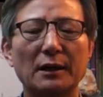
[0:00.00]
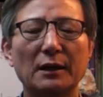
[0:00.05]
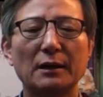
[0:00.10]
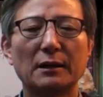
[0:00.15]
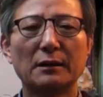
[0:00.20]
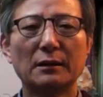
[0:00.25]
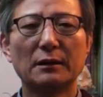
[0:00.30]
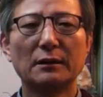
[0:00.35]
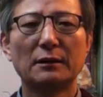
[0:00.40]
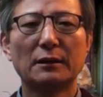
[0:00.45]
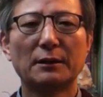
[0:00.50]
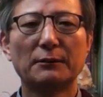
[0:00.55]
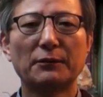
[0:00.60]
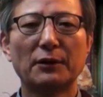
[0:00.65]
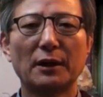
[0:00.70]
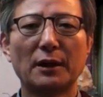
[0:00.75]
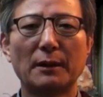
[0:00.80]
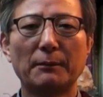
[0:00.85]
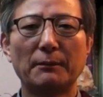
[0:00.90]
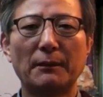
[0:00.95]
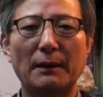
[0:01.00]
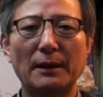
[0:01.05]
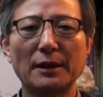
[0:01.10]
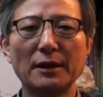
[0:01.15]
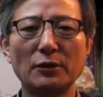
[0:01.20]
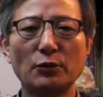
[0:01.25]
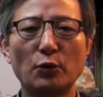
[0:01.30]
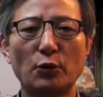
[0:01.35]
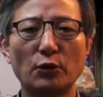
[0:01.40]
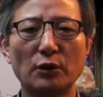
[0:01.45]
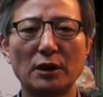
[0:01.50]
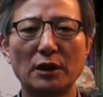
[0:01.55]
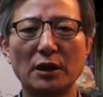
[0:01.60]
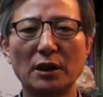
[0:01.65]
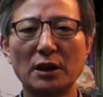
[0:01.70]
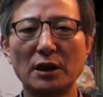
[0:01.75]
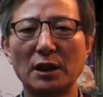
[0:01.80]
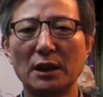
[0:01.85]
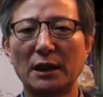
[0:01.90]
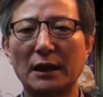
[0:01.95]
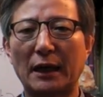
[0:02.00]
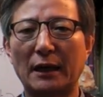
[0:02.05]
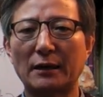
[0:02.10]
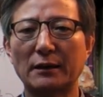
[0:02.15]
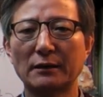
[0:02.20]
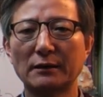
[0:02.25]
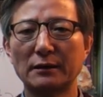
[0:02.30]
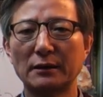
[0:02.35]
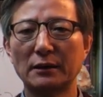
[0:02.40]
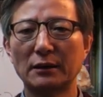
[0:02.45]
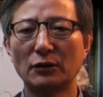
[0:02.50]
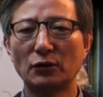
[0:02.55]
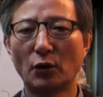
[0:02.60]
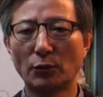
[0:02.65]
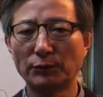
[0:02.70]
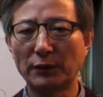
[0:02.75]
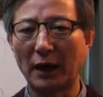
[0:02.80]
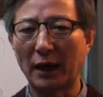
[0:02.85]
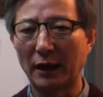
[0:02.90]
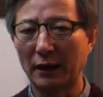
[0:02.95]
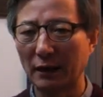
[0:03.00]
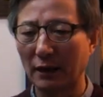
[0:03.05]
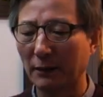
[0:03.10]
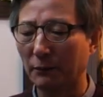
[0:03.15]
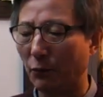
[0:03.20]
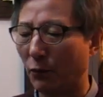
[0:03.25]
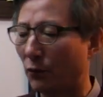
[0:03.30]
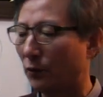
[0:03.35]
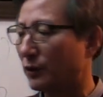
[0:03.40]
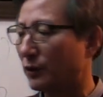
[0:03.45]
그렇기 때문에 이동이 가능성이 높다 이렇게 본